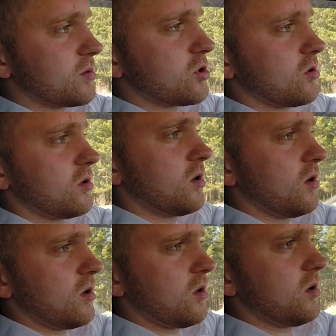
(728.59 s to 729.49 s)
тем, что
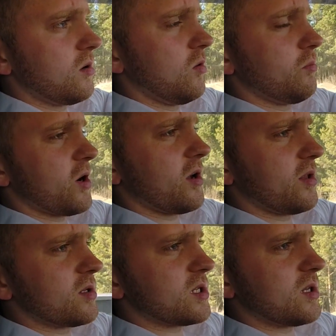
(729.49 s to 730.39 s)
он
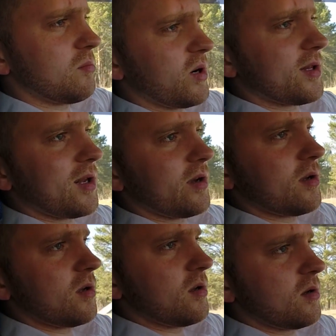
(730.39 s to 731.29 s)
прокатился на Бентли,
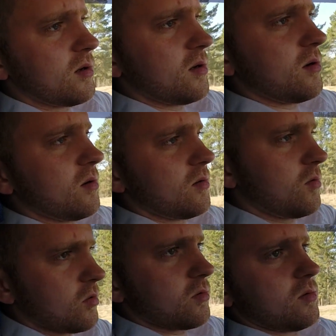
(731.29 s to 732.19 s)

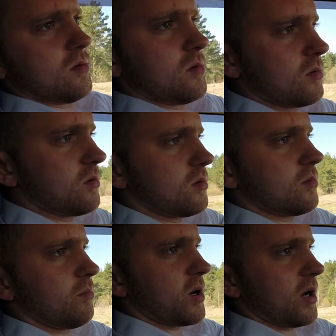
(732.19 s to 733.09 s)
он
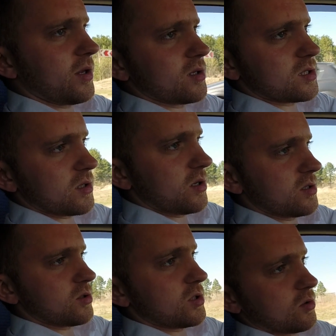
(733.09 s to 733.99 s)
прокатился на
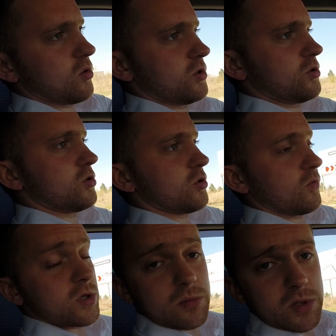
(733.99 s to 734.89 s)
ней с скоростью
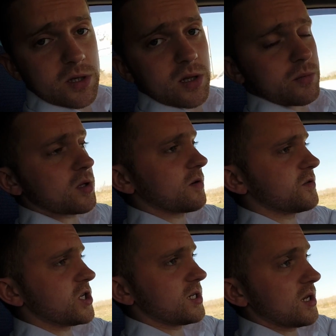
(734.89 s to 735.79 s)
180 км
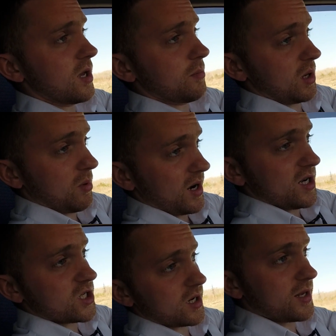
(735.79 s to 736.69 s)
в час. Мне бы,
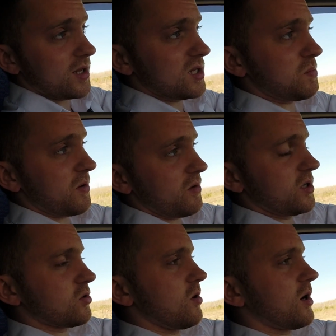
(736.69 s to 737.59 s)
конечно, хотелось
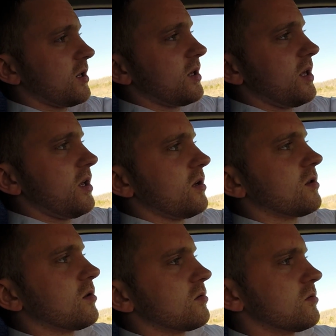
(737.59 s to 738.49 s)
проверить, сколько она едет,
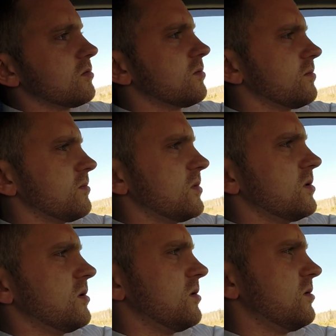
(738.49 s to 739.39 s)
но,
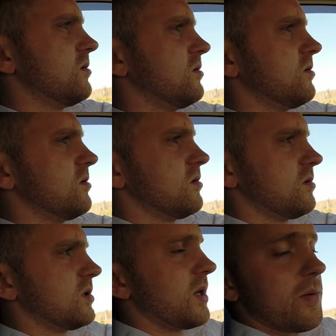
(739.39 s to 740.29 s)

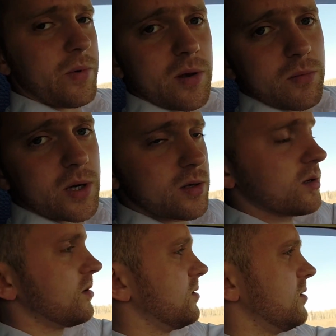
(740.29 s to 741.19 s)
сами
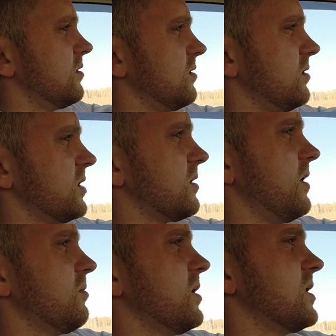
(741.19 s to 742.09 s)
понимаете,
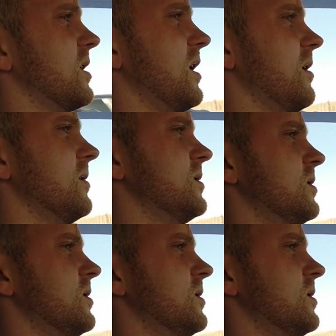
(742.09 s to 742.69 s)
рисковать мы не стали.